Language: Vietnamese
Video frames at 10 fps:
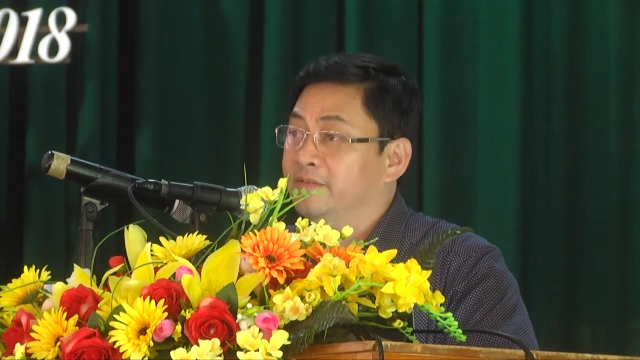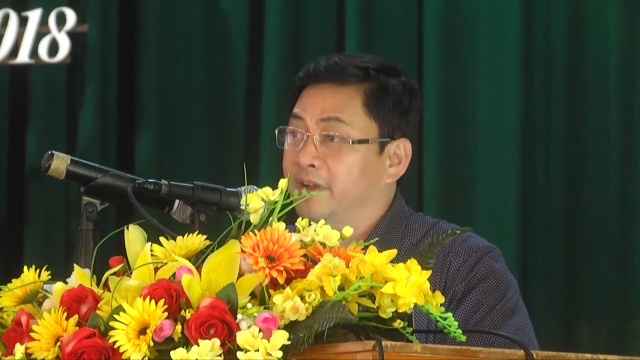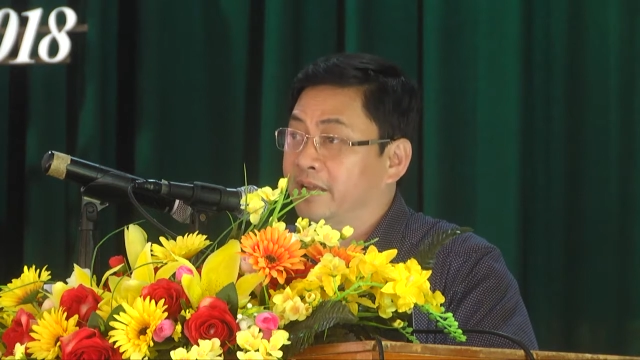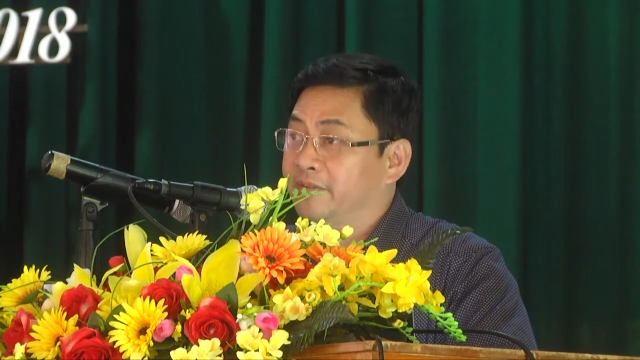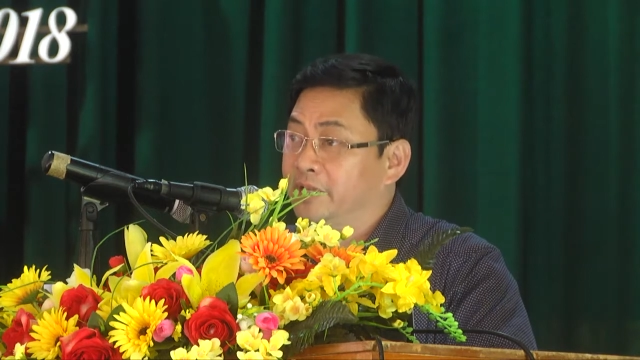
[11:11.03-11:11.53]

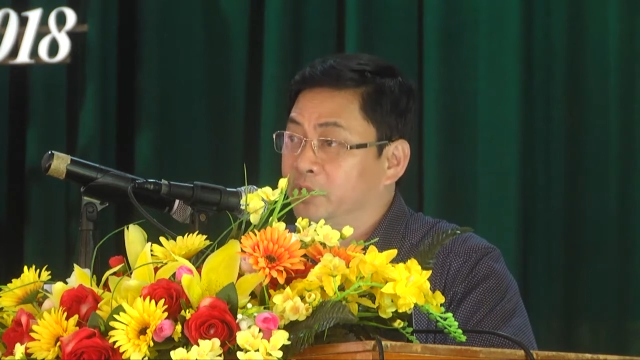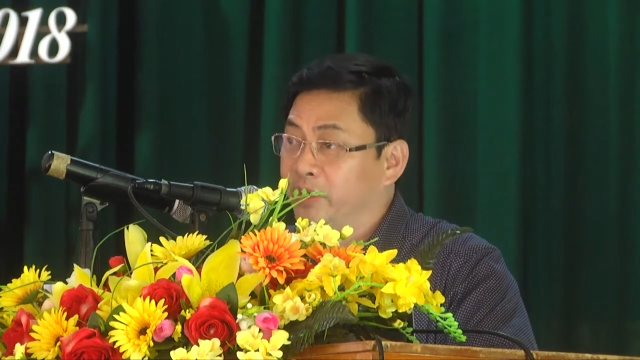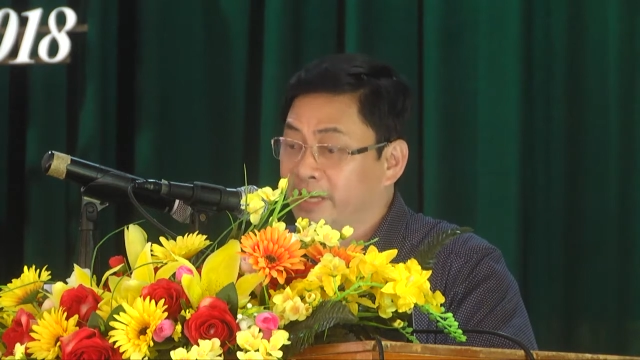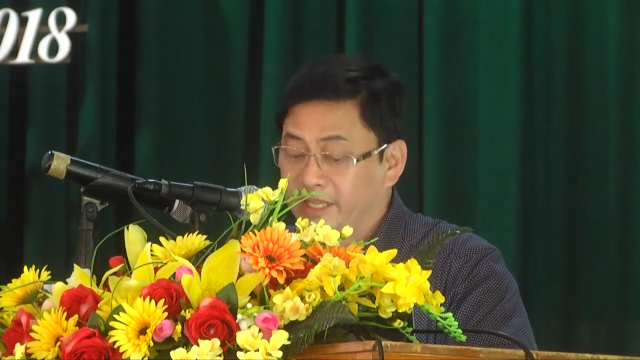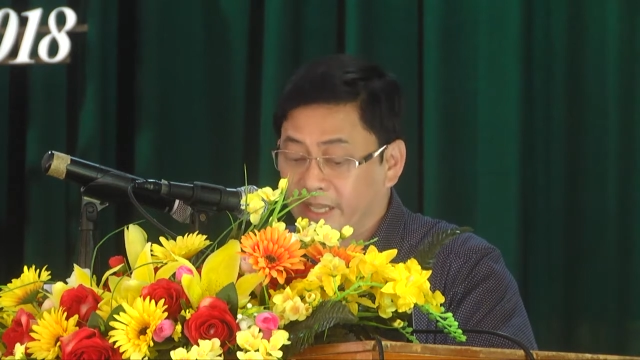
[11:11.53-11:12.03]
và vị
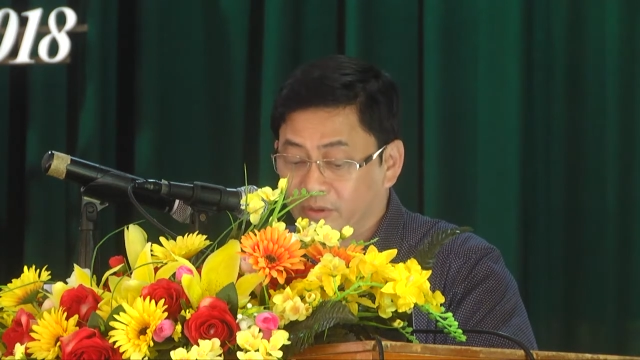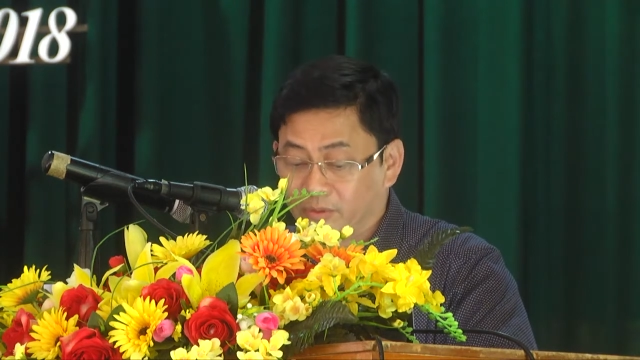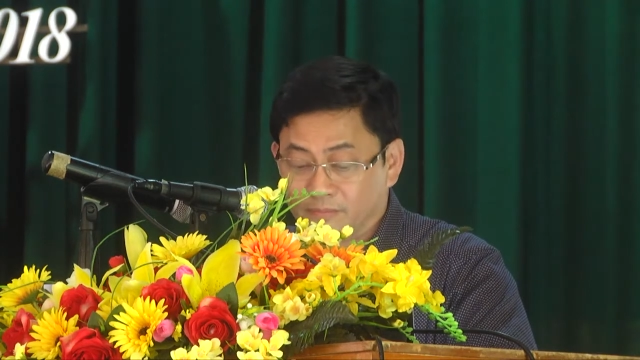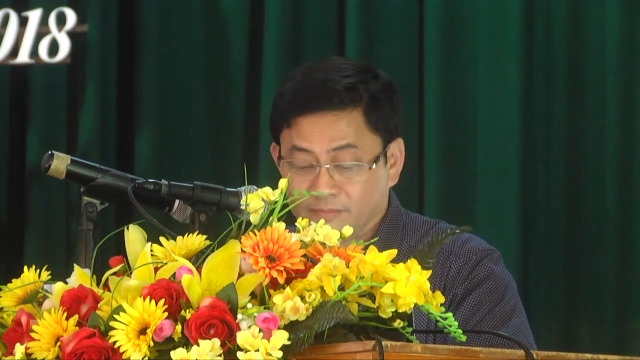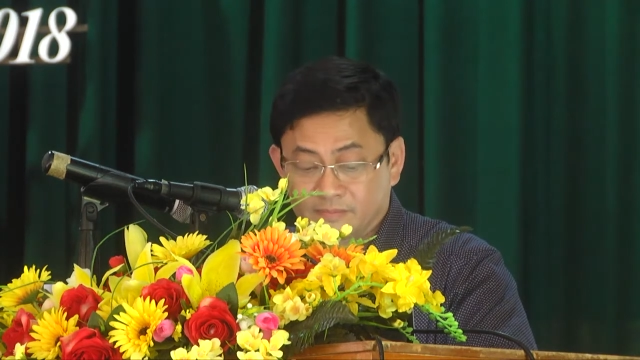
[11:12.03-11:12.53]
tuyến khác nhau
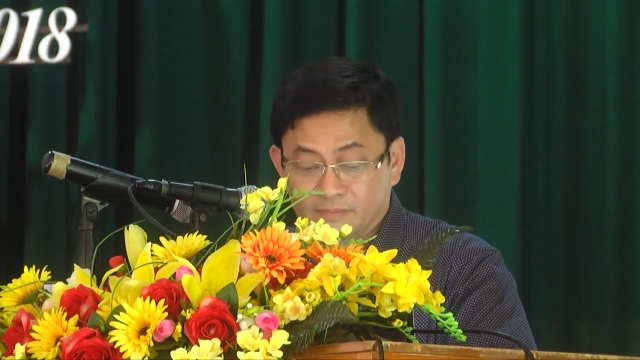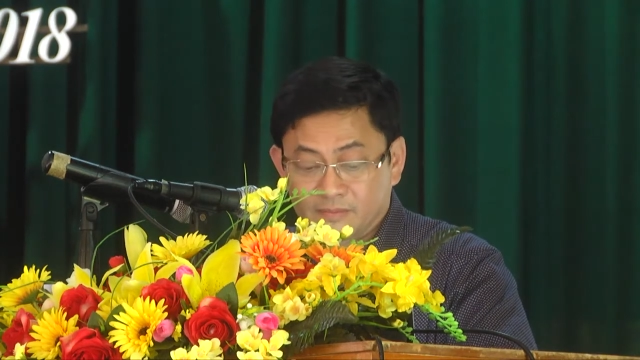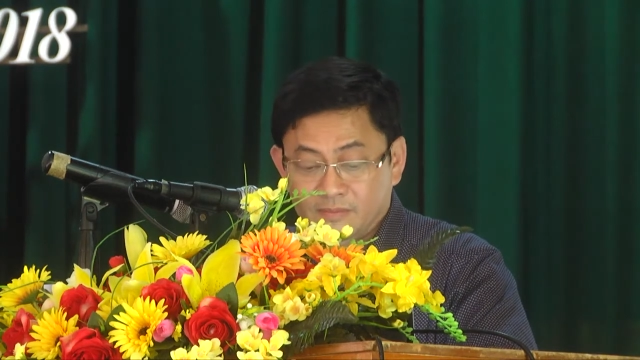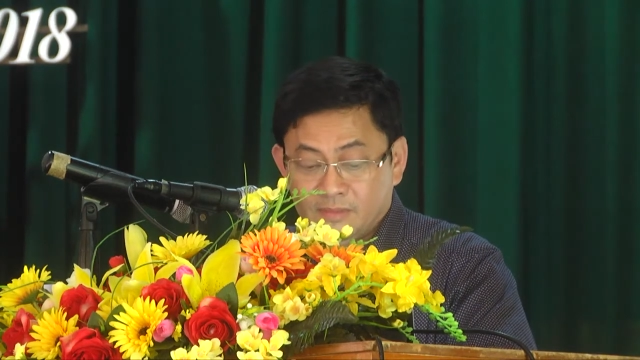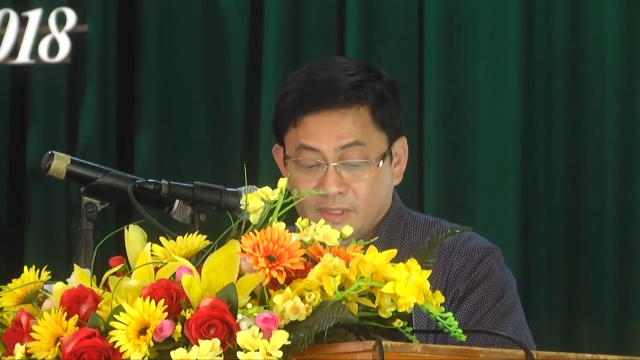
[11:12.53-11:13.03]

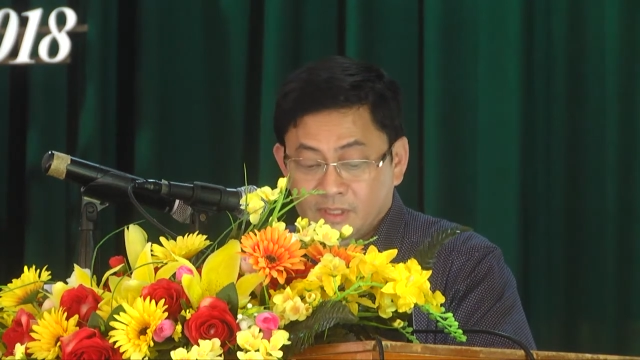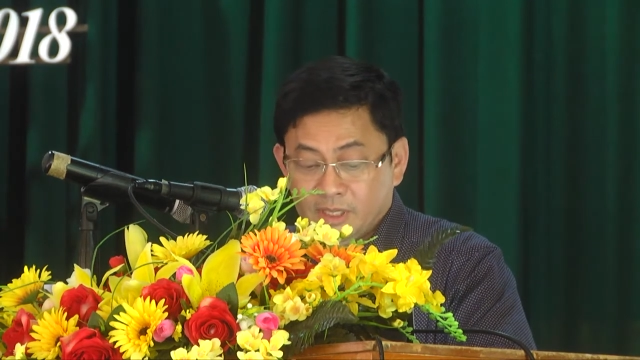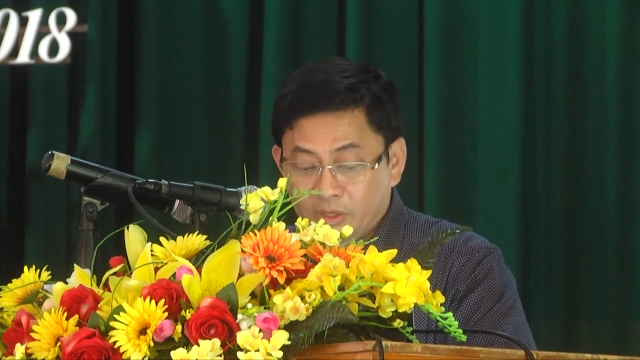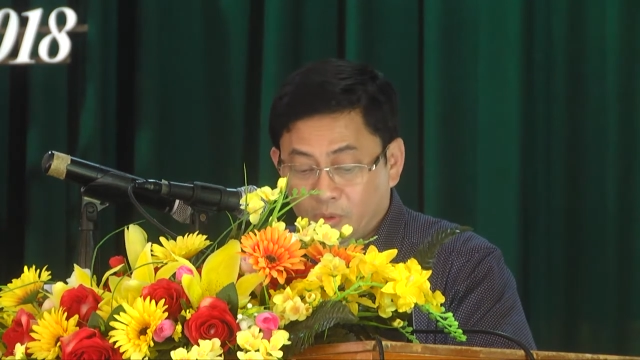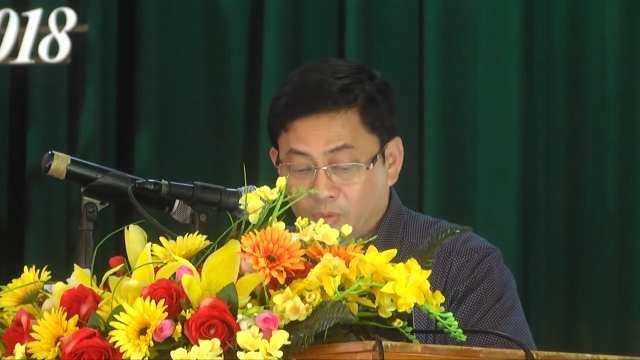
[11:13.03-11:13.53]

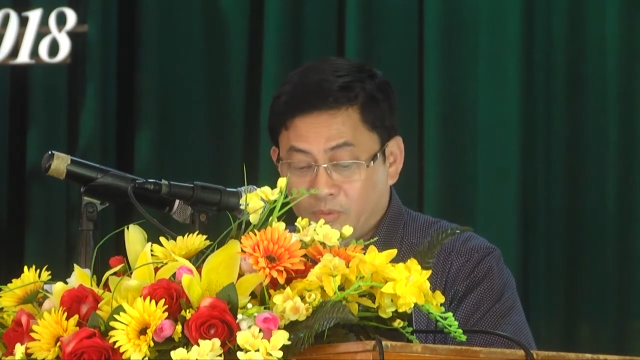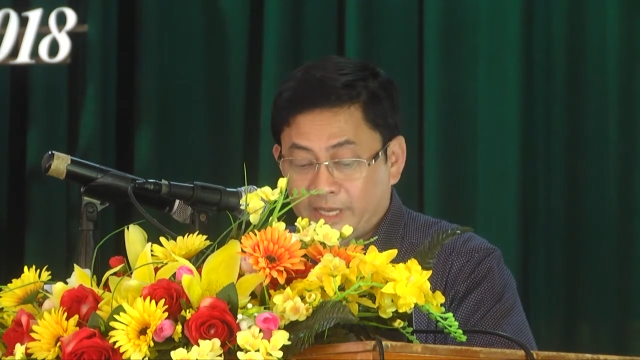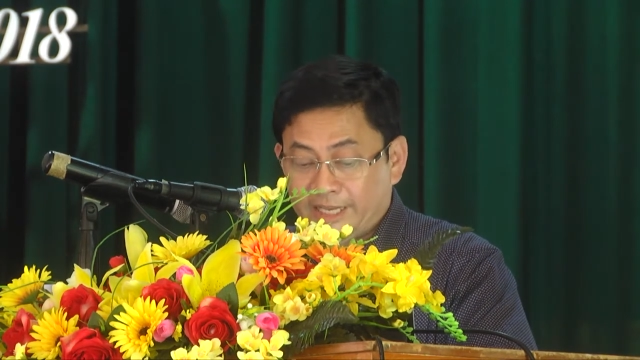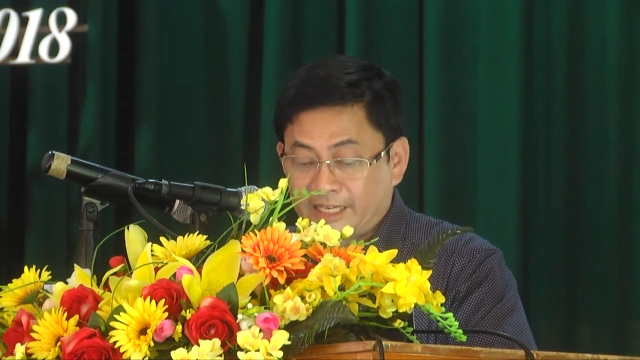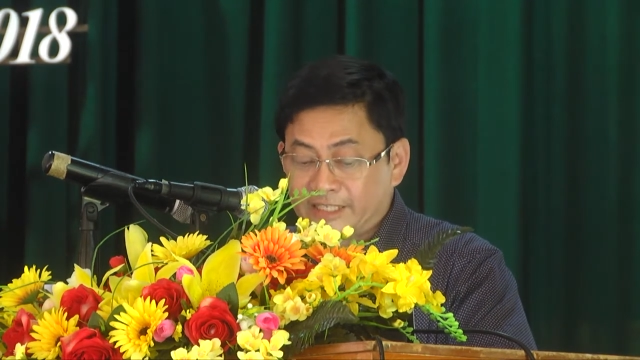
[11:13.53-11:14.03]
thí dụ
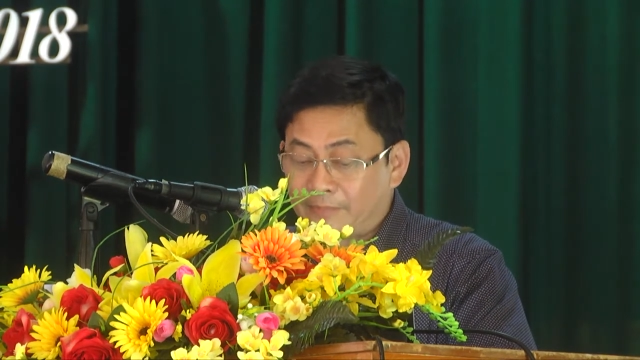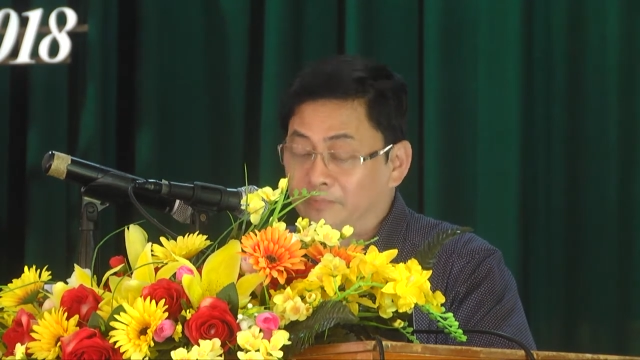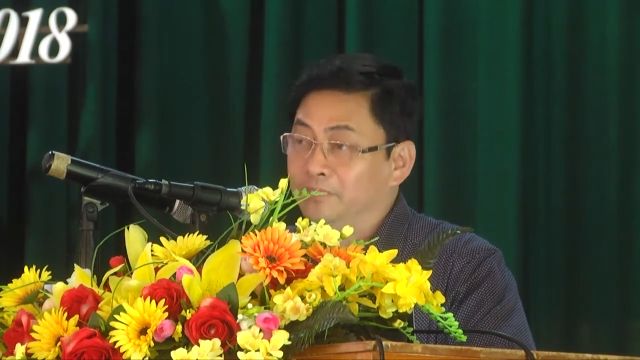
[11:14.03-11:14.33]
cây đẳng sâm